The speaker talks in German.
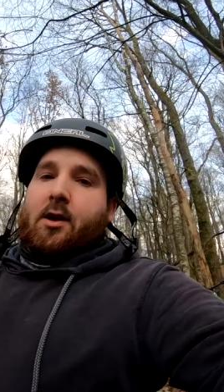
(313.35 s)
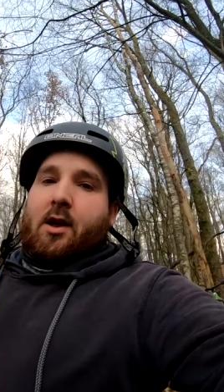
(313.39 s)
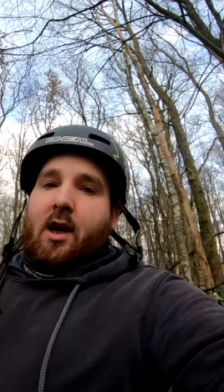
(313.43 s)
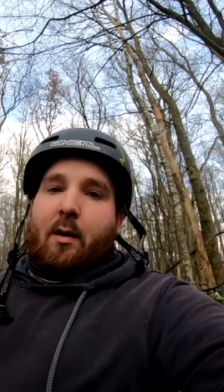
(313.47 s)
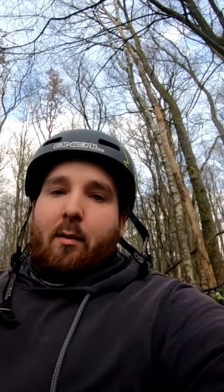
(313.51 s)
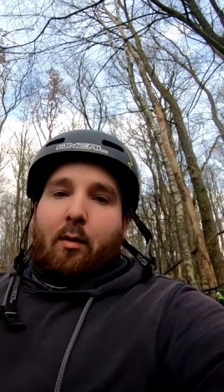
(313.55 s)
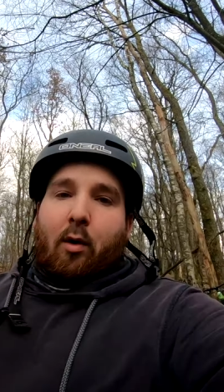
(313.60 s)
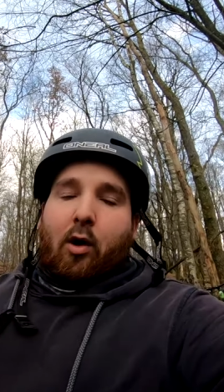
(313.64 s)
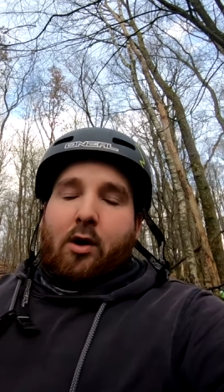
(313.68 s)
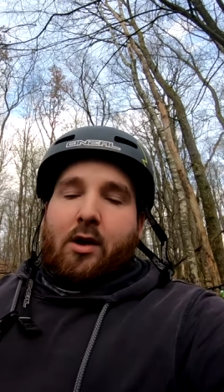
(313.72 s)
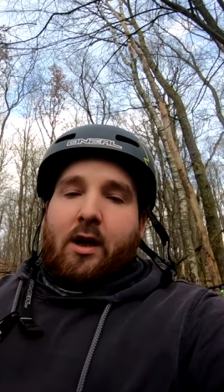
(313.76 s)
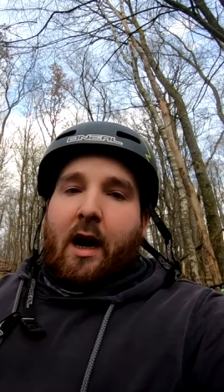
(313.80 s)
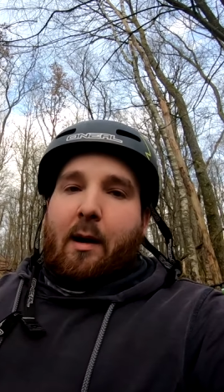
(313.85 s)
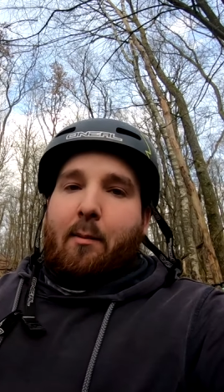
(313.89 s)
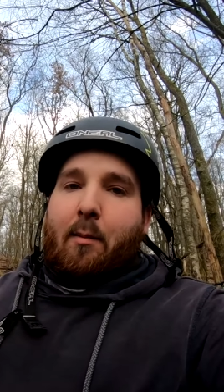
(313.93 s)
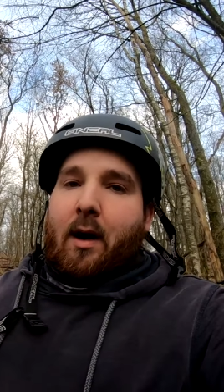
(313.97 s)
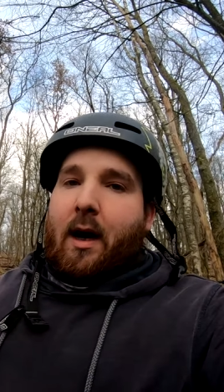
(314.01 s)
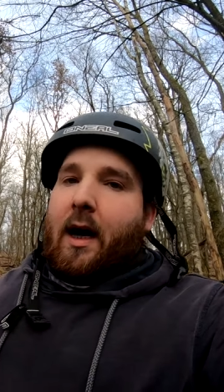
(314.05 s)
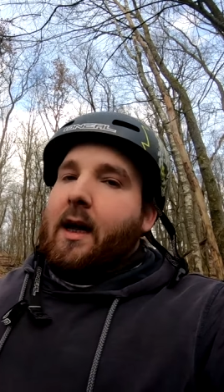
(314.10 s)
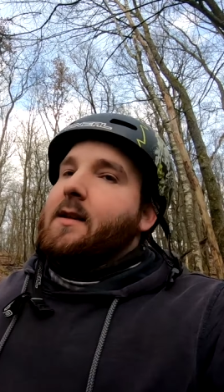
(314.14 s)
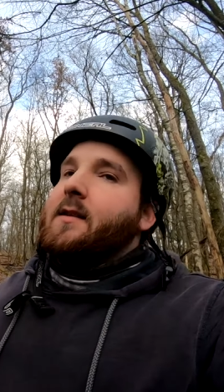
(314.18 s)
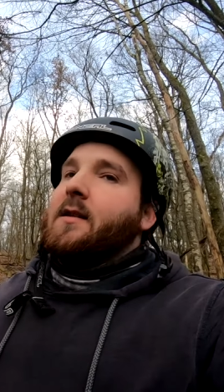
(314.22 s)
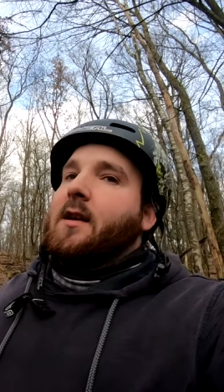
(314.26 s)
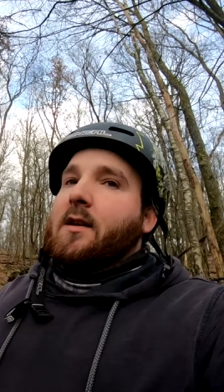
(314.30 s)
Ich gehe mit euch gerade mal
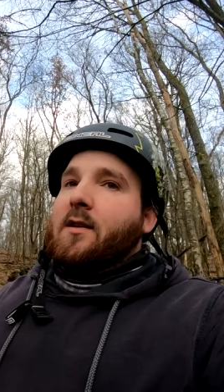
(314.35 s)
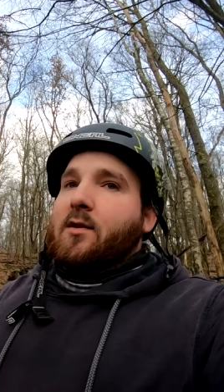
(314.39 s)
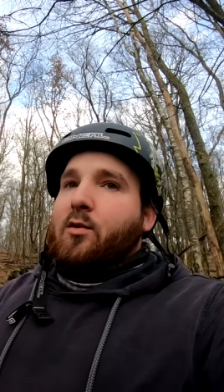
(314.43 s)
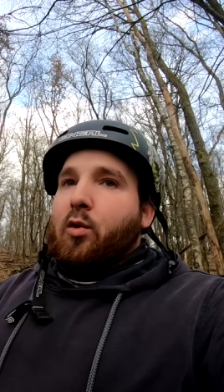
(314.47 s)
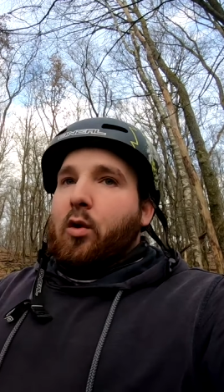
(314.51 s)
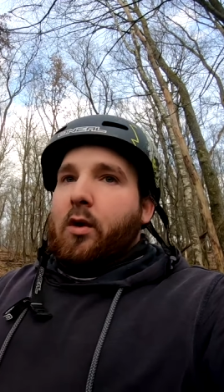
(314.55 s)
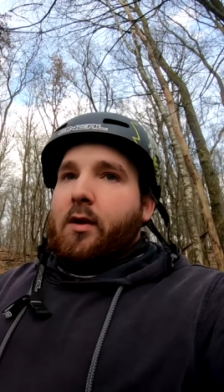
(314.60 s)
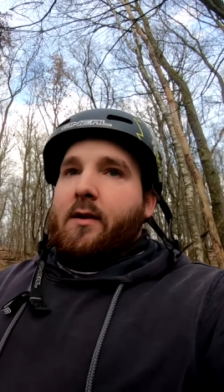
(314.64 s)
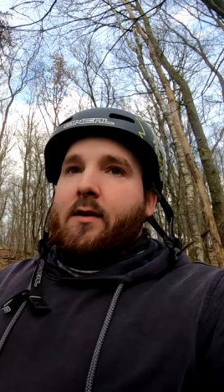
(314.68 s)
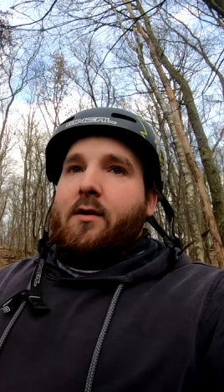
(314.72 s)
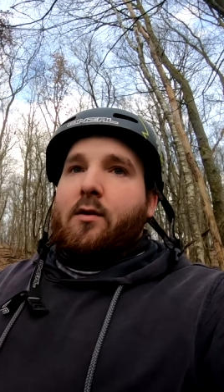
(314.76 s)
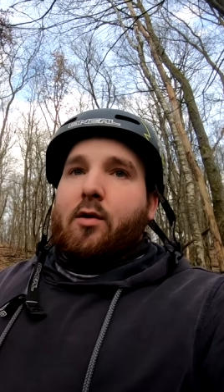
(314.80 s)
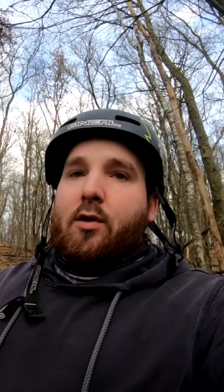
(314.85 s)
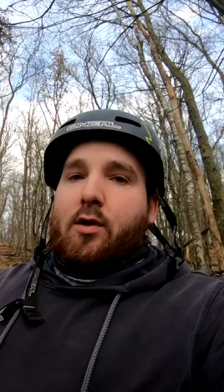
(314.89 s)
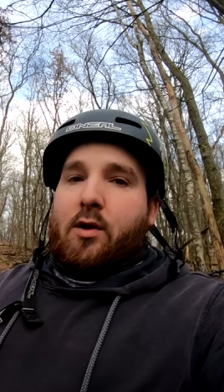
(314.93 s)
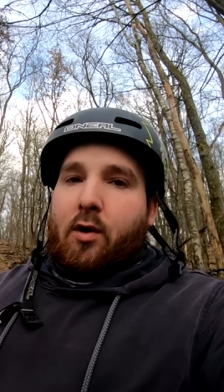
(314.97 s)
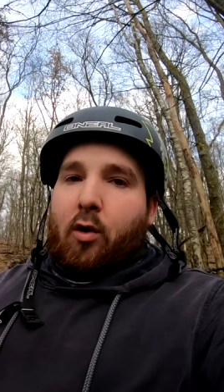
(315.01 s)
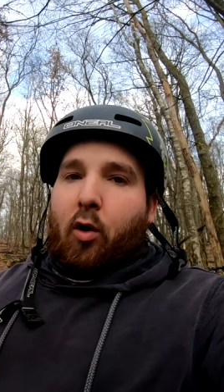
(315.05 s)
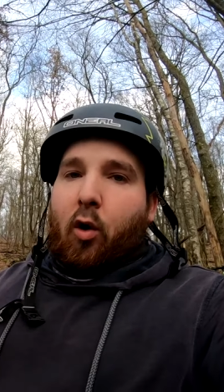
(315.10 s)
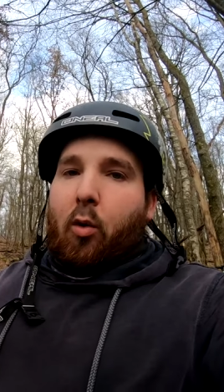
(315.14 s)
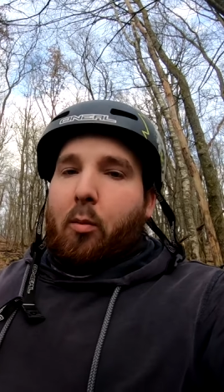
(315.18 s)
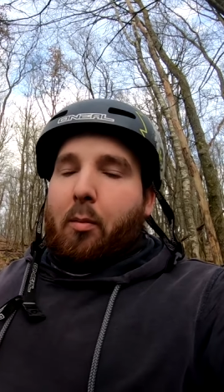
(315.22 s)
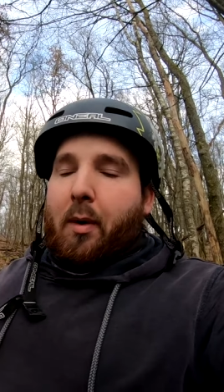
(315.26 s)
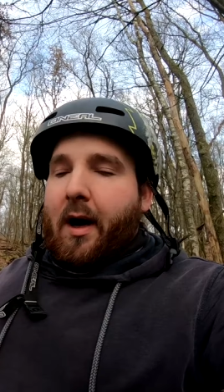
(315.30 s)
ganz, ganz kurz durch
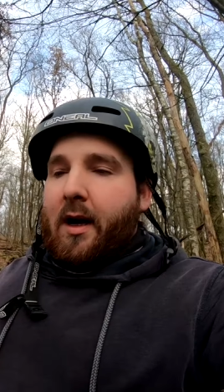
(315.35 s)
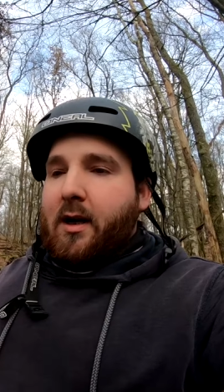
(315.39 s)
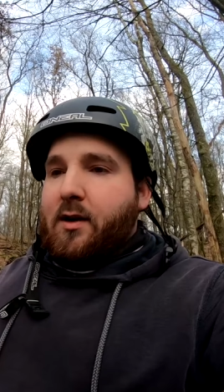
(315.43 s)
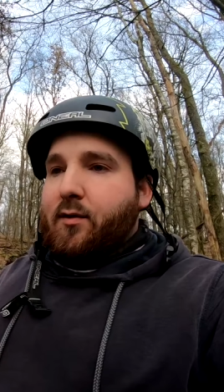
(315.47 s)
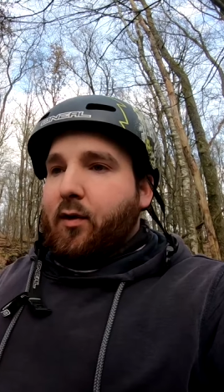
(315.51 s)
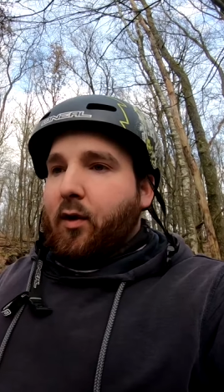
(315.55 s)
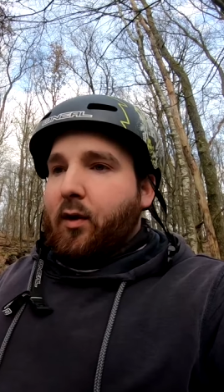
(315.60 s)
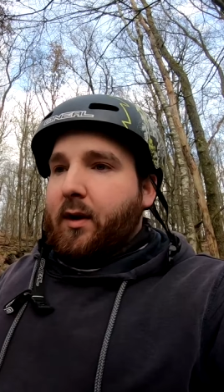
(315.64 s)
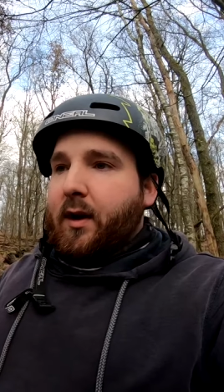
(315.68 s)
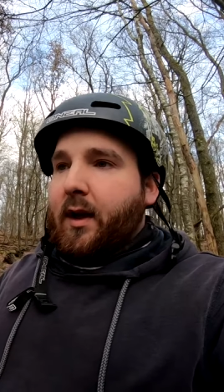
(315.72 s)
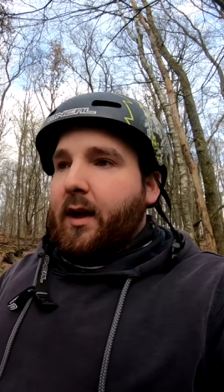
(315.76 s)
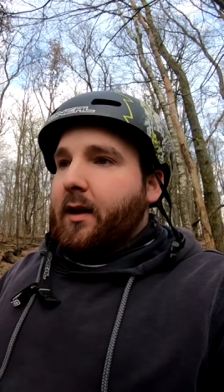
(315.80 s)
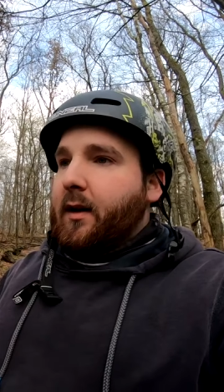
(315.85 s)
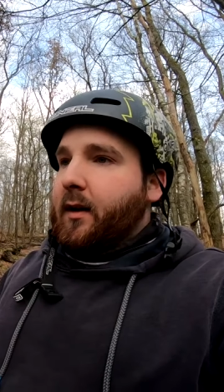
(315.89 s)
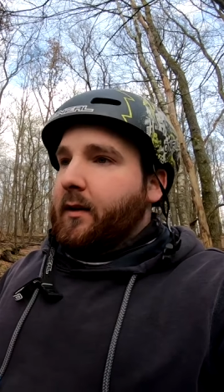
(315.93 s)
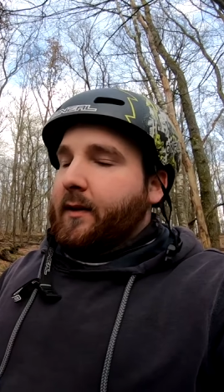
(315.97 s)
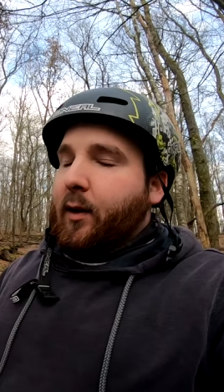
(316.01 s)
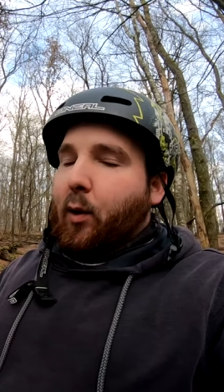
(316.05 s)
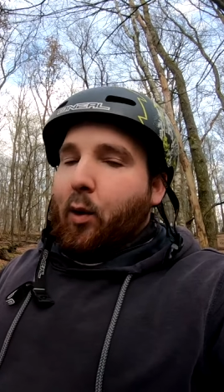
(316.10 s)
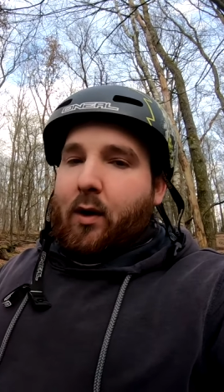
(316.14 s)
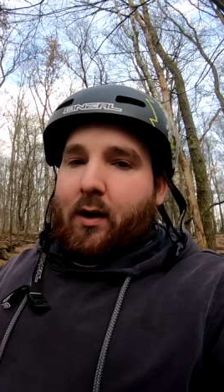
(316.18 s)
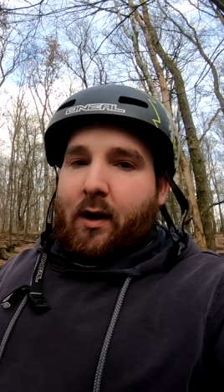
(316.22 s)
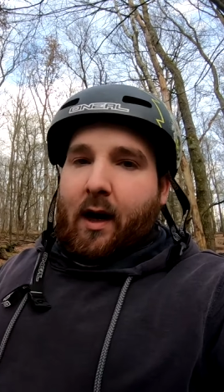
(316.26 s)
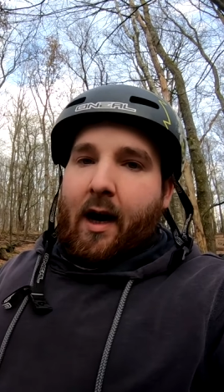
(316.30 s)
die Homepage von denen. Das
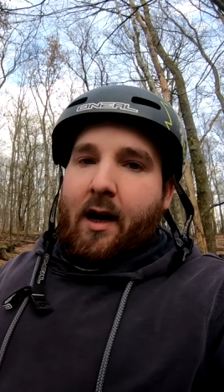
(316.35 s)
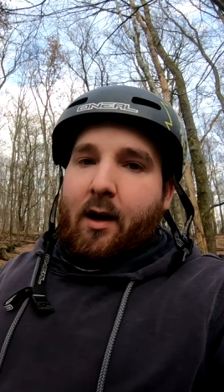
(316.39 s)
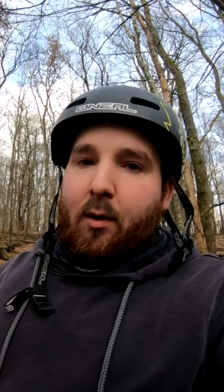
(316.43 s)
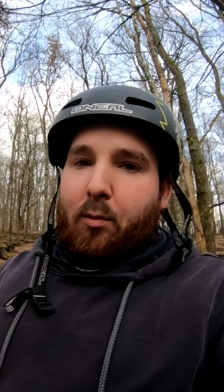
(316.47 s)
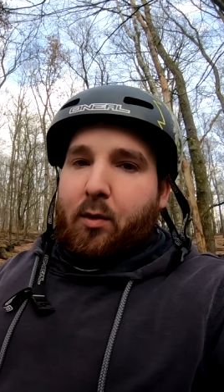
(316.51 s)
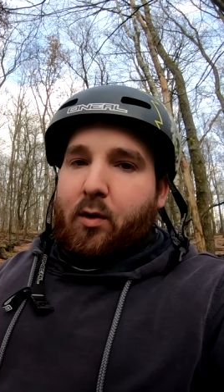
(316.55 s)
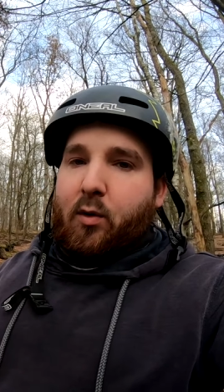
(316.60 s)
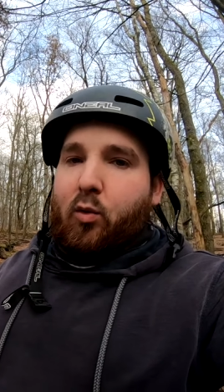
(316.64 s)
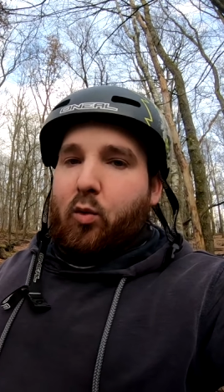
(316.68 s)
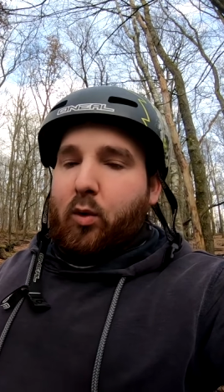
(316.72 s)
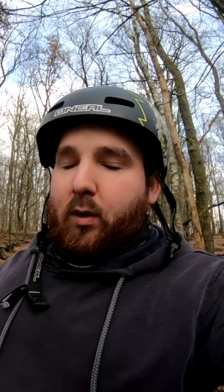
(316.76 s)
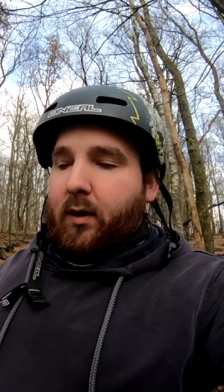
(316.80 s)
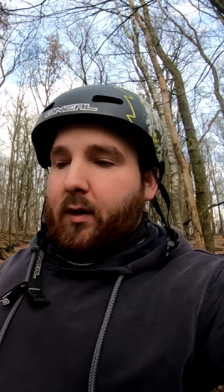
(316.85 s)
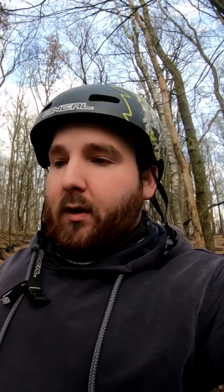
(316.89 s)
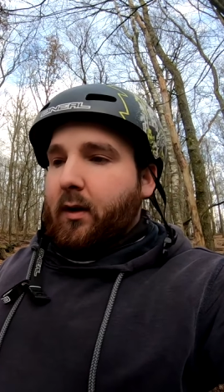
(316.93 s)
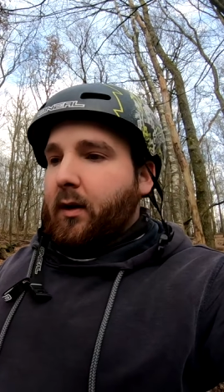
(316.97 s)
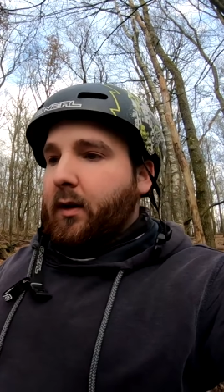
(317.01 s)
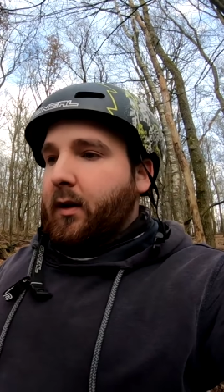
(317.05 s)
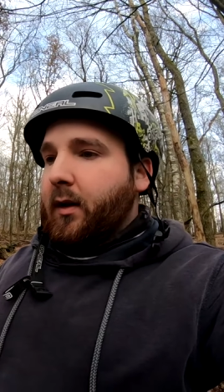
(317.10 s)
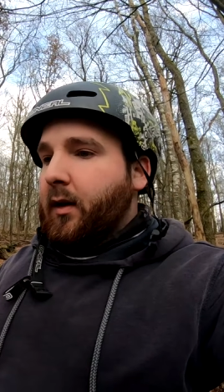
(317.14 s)
dauert keine Minute.